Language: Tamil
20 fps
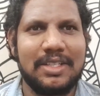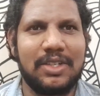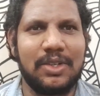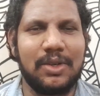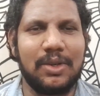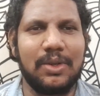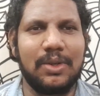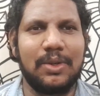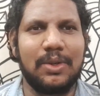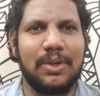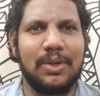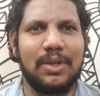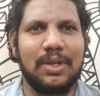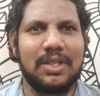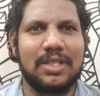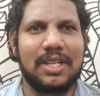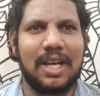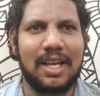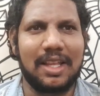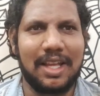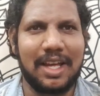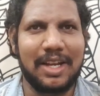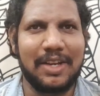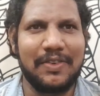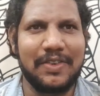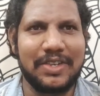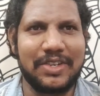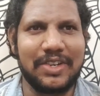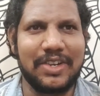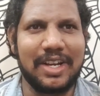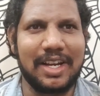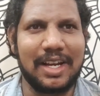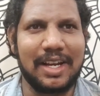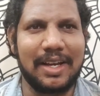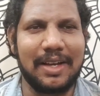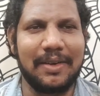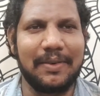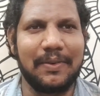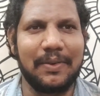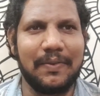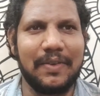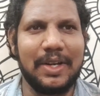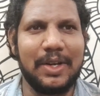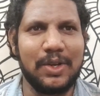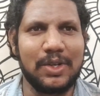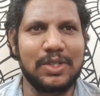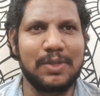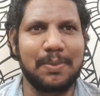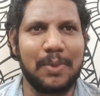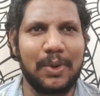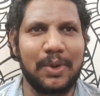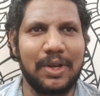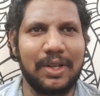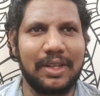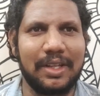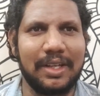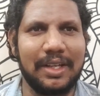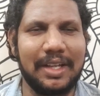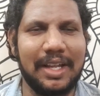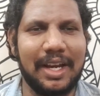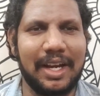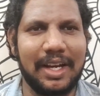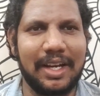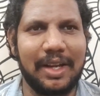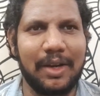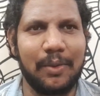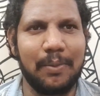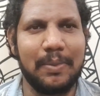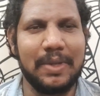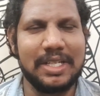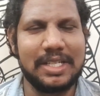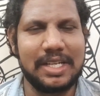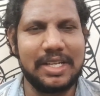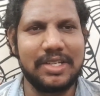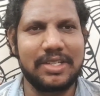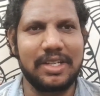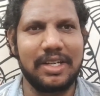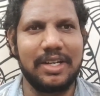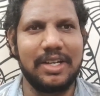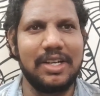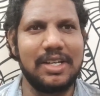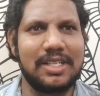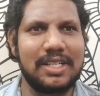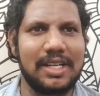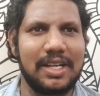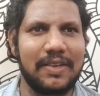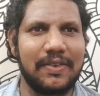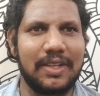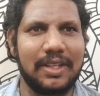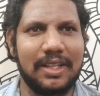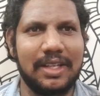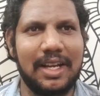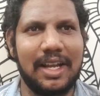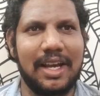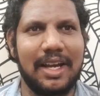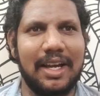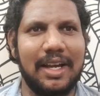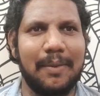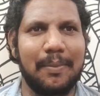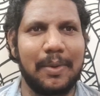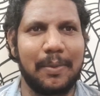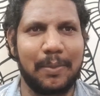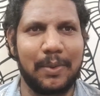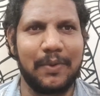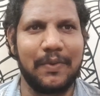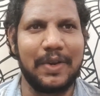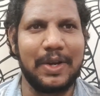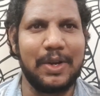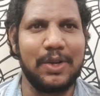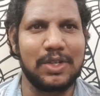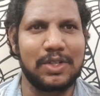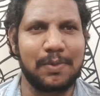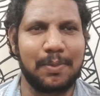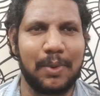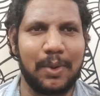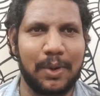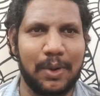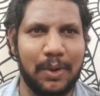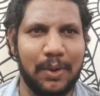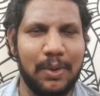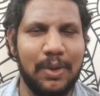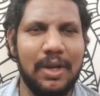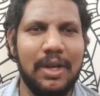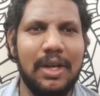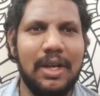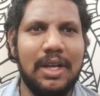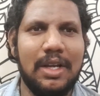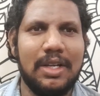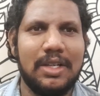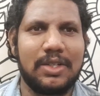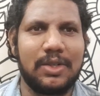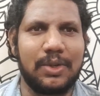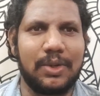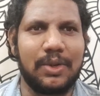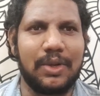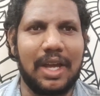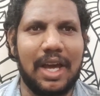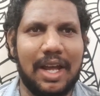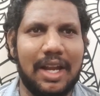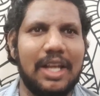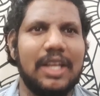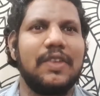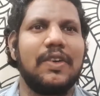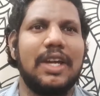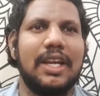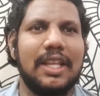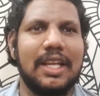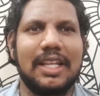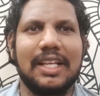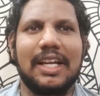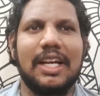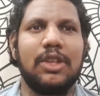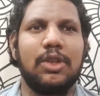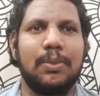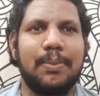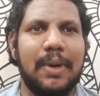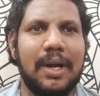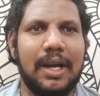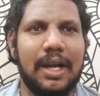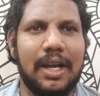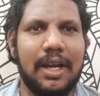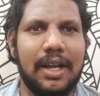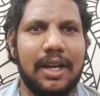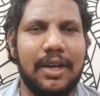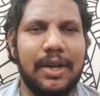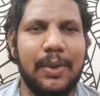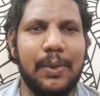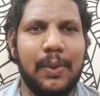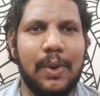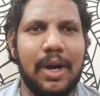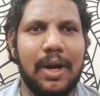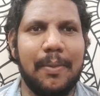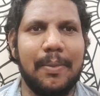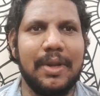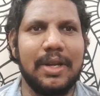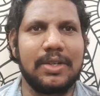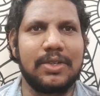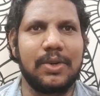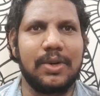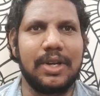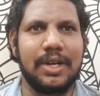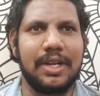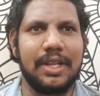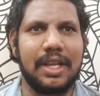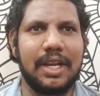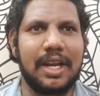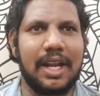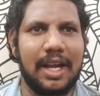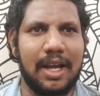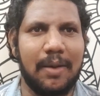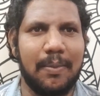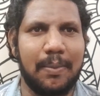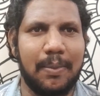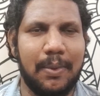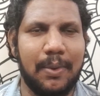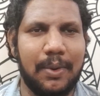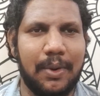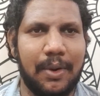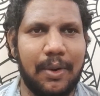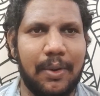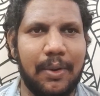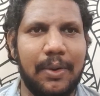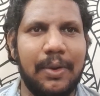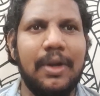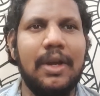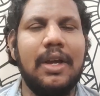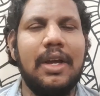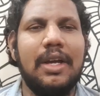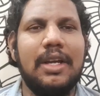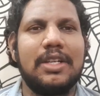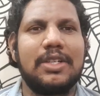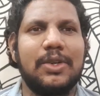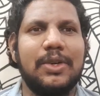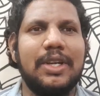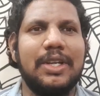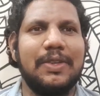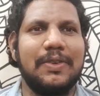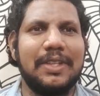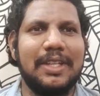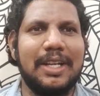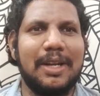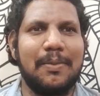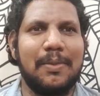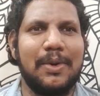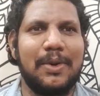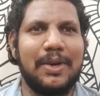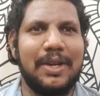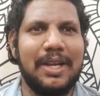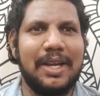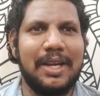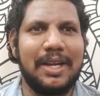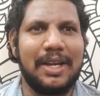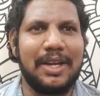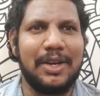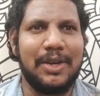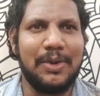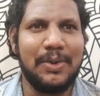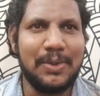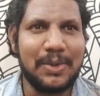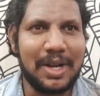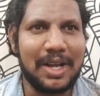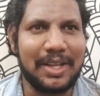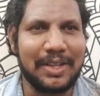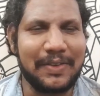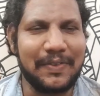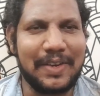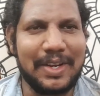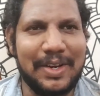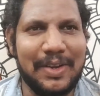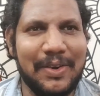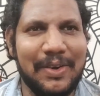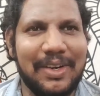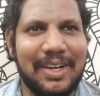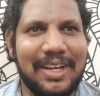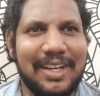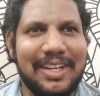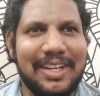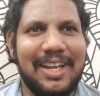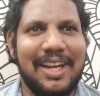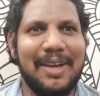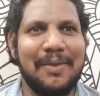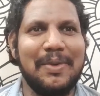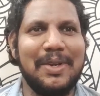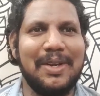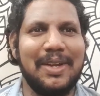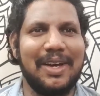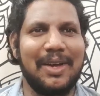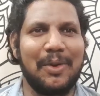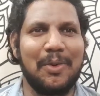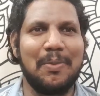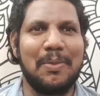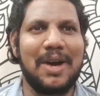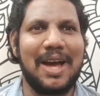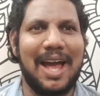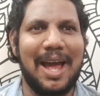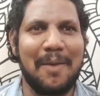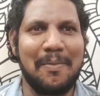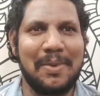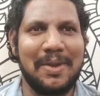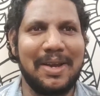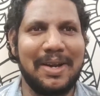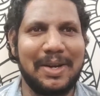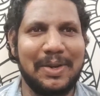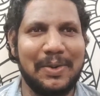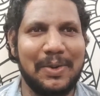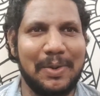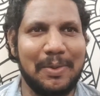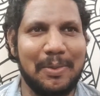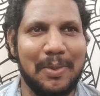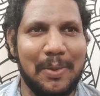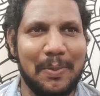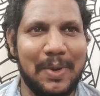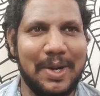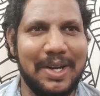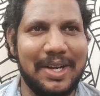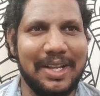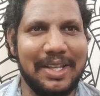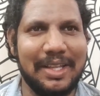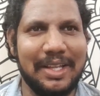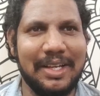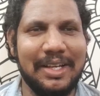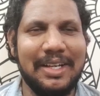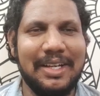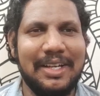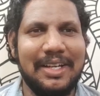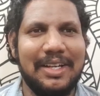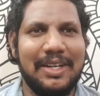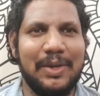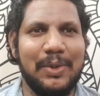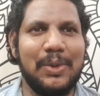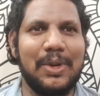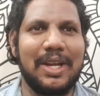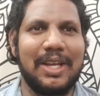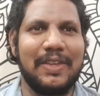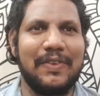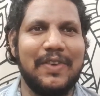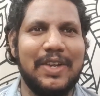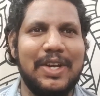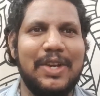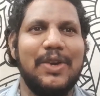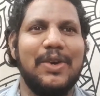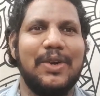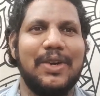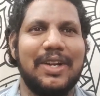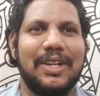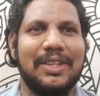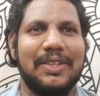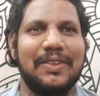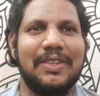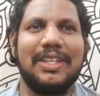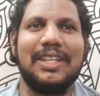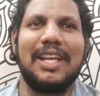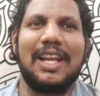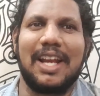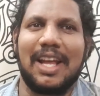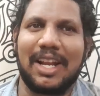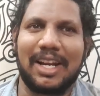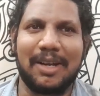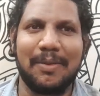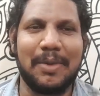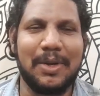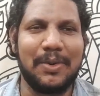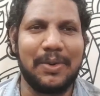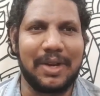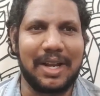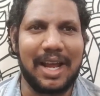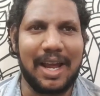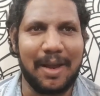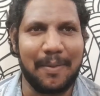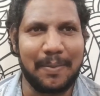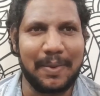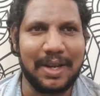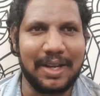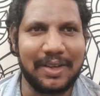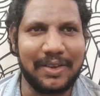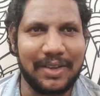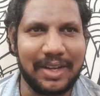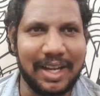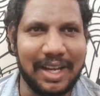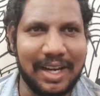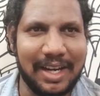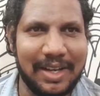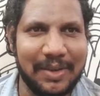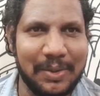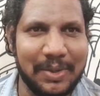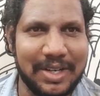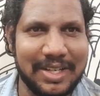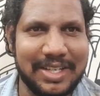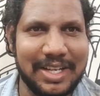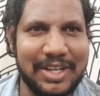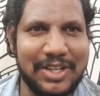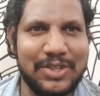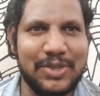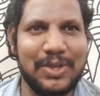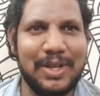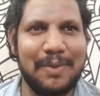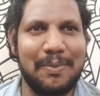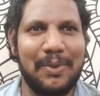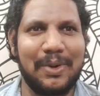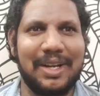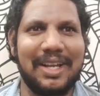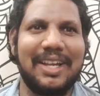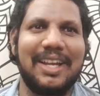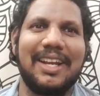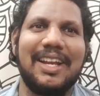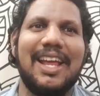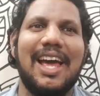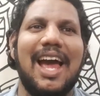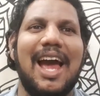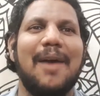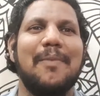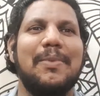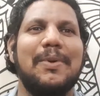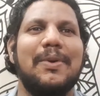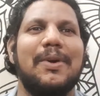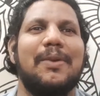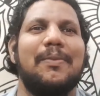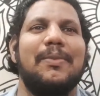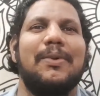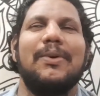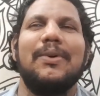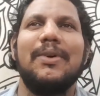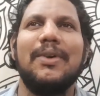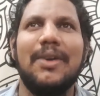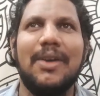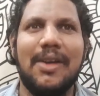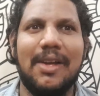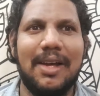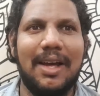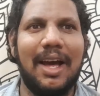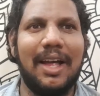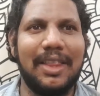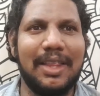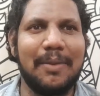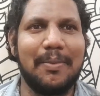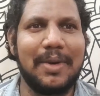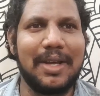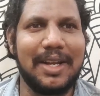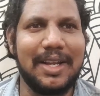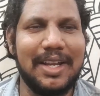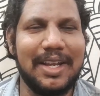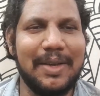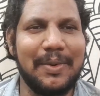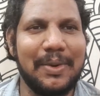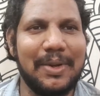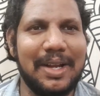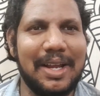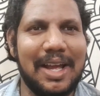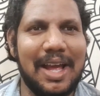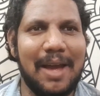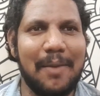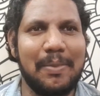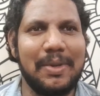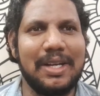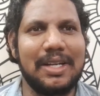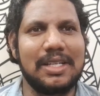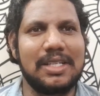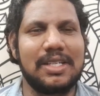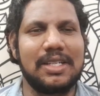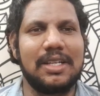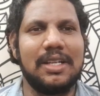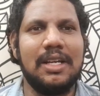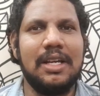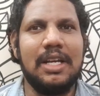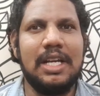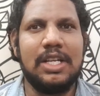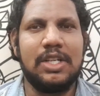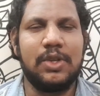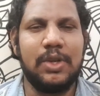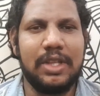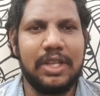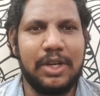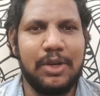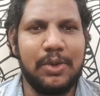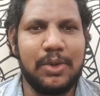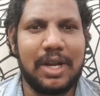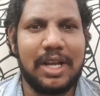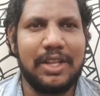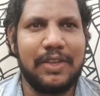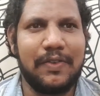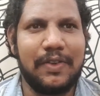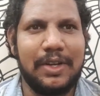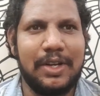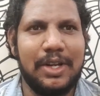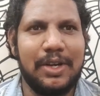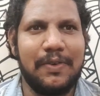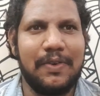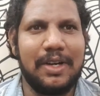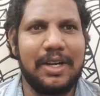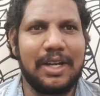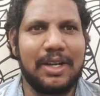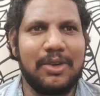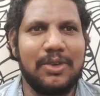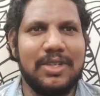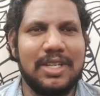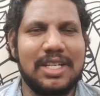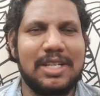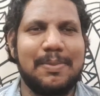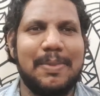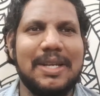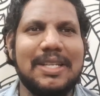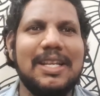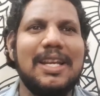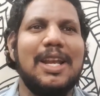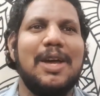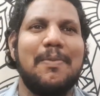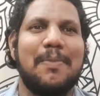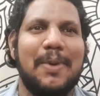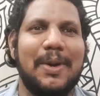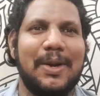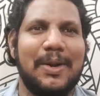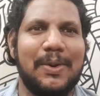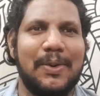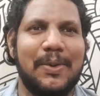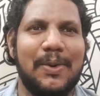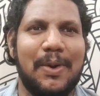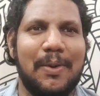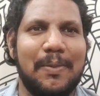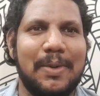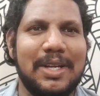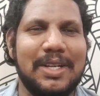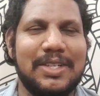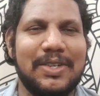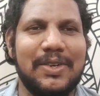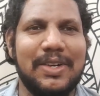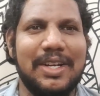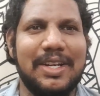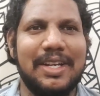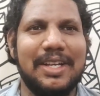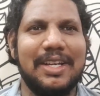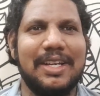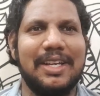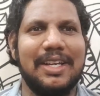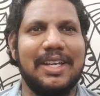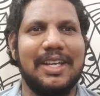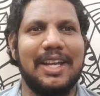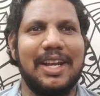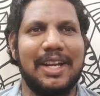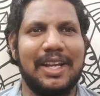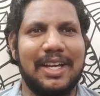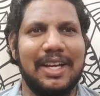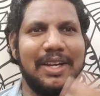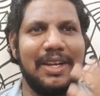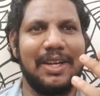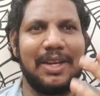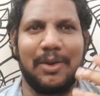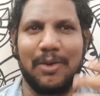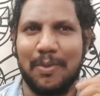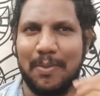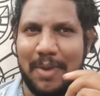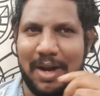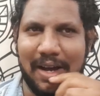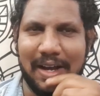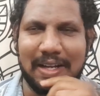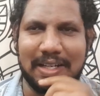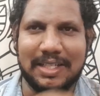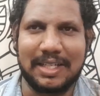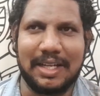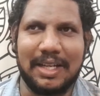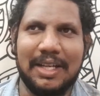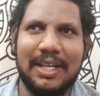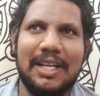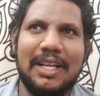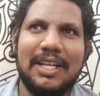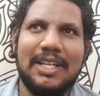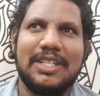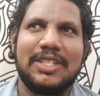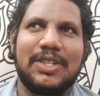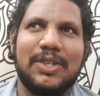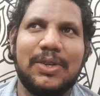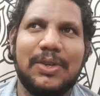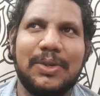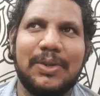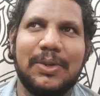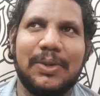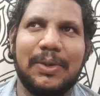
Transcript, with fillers: ஸோ சாதாரண விஷயம் இல்லை வீடியோஸ் போடுறது ஏன்னா என் பிஸி ஷெடியூல்ஸில் வந்து நாங்கள் அப்பப்போ வீடியோஸ் போடுறோம் ஸோ யாராவது ஏதாவது கற்றுப்பாங்க நியூவா அப்படின்னு சொல்லிட்டு தான் நாங்கள் போட்டிருக்கோம் ஸோ இது வந்து நம்மளுடைய நூறாவது வீடியோ ஐ மீன் ரொம்ப ஹாப்பியான ஒரு மூமெண்ட் இது நூறாவது வீடியோன்றது வந்து எல்லாருக்குமே ஒரு ஹாப்பி ஓகேங்களா ஒரு செஞ்சுரி போட்டால் என்ன ஹாப்பி வருமோ அந்த மாதிரி ஒரு ஹாப்பினஸ் ஸோ இந்த நூறாவது வீடியோவை கொஞ்சம் ஸ்பெஷலாக பண்ணணும் அப்படின்னு சொல்லிட்டு எனக்கு ரொம்ப ஆசை ஸோ